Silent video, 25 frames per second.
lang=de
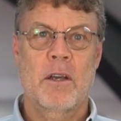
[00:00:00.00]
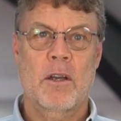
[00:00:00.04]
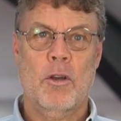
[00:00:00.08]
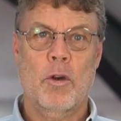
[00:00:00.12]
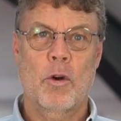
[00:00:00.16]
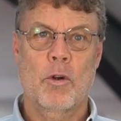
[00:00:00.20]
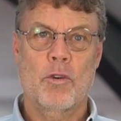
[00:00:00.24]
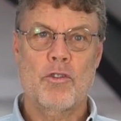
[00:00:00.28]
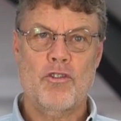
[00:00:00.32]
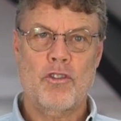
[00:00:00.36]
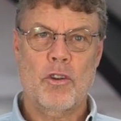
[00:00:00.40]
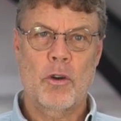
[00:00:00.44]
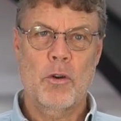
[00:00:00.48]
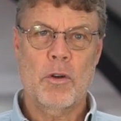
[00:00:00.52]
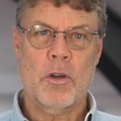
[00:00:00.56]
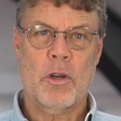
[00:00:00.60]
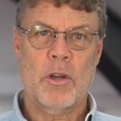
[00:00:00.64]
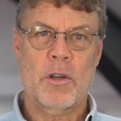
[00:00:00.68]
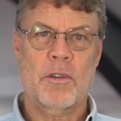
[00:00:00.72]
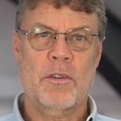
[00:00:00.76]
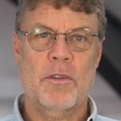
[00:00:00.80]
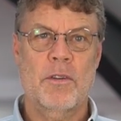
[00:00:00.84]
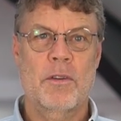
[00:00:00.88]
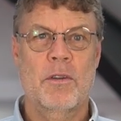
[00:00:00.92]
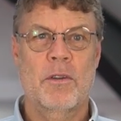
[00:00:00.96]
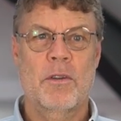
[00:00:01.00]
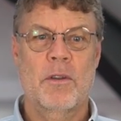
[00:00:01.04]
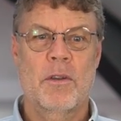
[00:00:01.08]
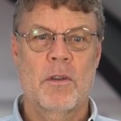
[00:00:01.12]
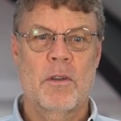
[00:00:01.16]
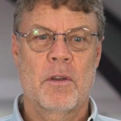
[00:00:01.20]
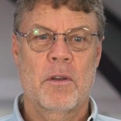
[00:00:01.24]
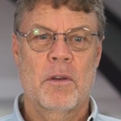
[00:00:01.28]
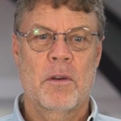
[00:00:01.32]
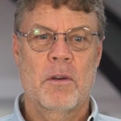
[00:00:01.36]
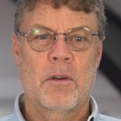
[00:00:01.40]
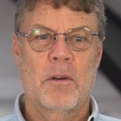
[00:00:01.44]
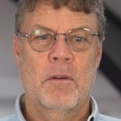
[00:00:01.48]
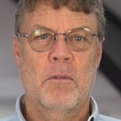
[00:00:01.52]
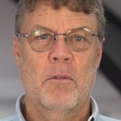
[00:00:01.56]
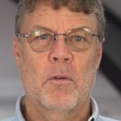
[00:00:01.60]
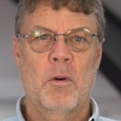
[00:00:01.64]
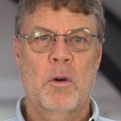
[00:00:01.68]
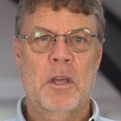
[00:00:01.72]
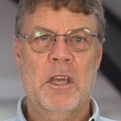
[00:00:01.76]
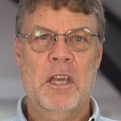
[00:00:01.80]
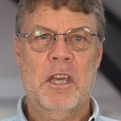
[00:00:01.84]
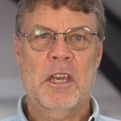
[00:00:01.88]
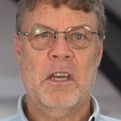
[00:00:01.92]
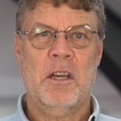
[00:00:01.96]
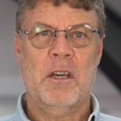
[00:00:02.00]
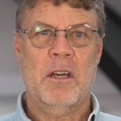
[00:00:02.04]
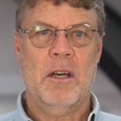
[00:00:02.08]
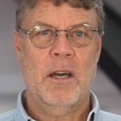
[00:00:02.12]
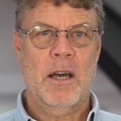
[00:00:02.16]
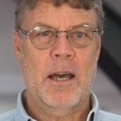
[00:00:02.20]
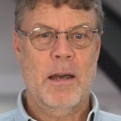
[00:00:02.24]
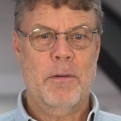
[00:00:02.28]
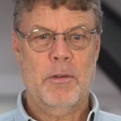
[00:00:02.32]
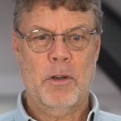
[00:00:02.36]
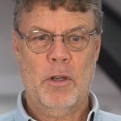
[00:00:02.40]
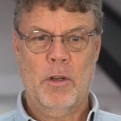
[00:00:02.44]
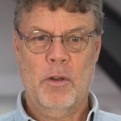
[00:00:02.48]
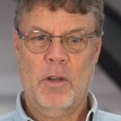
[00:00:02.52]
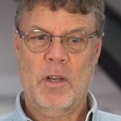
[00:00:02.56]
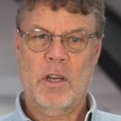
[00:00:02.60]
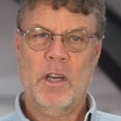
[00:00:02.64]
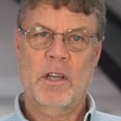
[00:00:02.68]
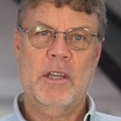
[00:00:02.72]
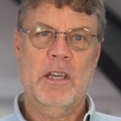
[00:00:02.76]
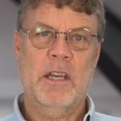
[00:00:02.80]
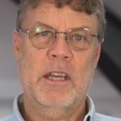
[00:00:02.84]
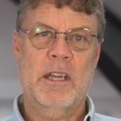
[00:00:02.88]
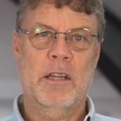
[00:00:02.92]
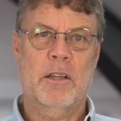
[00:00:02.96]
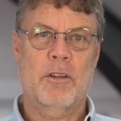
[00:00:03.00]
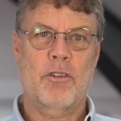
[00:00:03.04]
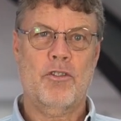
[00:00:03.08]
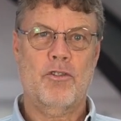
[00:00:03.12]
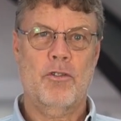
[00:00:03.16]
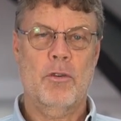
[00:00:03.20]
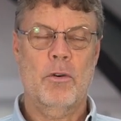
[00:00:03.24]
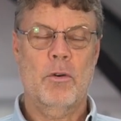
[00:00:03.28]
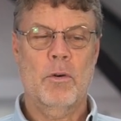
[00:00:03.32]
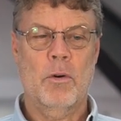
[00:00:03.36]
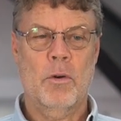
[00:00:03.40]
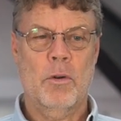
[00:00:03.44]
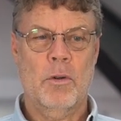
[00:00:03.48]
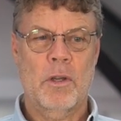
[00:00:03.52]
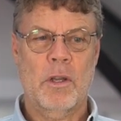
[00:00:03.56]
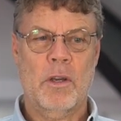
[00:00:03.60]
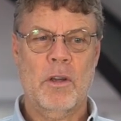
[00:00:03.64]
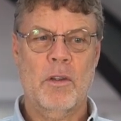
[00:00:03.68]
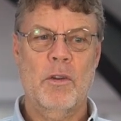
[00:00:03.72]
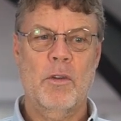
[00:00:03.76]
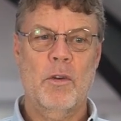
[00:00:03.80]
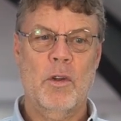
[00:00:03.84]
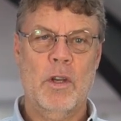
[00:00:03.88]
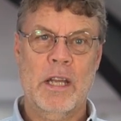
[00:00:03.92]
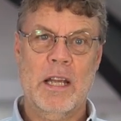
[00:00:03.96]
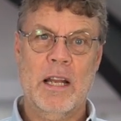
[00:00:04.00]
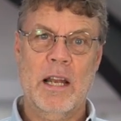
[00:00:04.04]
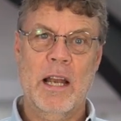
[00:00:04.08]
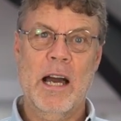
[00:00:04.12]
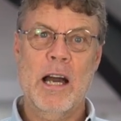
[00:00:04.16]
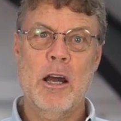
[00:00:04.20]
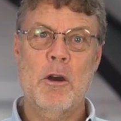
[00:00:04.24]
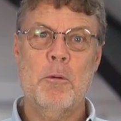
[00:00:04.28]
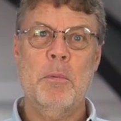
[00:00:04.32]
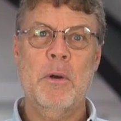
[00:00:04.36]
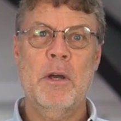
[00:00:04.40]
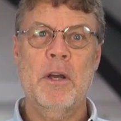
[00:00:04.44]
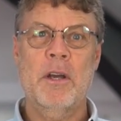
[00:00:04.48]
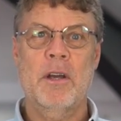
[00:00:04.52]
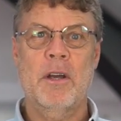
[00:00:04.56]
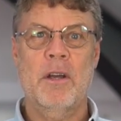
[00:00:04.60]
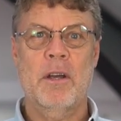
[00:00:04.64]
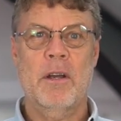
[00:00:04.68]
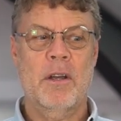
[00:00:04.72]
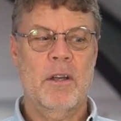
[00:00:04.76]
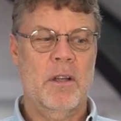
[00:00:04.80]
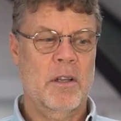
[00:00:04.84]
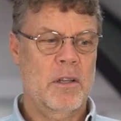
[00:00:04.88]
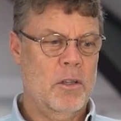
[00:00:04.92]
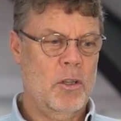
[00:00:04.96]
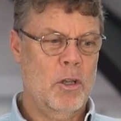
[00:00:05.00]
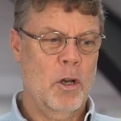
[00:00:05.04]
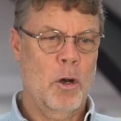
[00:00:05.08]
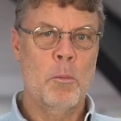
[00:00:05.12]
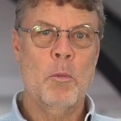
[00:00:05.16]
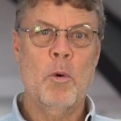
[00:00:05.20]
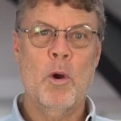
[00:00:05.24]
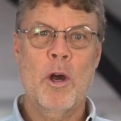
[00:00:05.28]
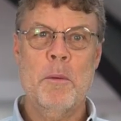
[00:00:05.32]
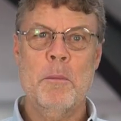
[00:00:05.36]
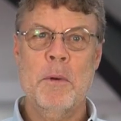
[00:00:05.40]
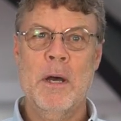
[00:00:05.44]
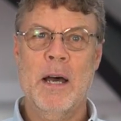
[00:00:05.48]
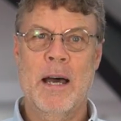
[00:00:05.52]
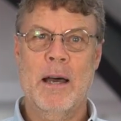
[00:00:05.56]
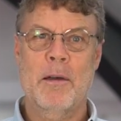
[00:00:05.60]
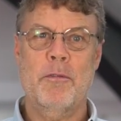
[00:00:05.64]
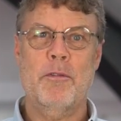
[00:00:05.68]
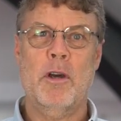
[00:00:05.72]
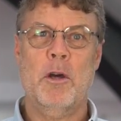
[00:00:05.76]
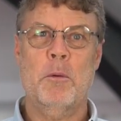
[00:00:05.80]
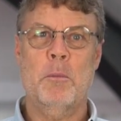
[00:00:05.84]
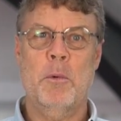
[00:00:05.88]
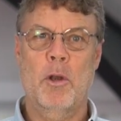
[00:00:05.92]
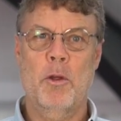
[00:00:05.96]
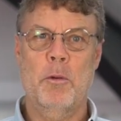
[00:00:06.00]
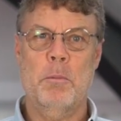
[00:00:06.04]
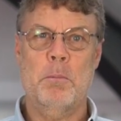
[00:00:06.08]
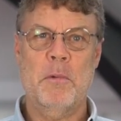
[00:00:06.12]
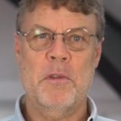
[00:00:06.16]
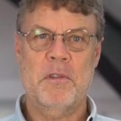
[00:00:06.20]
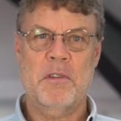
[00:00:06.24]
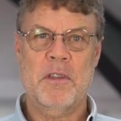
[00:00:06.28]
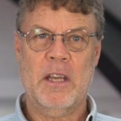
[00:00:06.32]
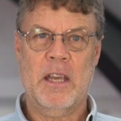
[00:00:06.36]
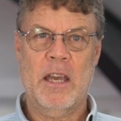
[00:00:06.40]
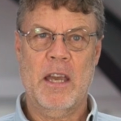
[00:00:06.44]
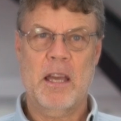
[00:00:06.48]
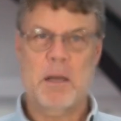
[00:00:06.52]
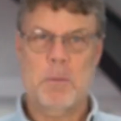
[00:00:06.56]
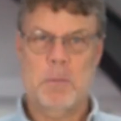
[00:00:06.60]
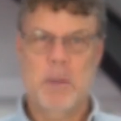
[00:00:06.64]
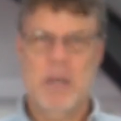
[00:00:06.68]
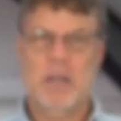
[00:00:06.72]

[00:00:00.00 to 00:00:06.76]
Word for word: Konstrukt, wo ich einfach nicht dahinter stehen kann. Und ich, ich glaube, da muss man einfach mal etwas dagegen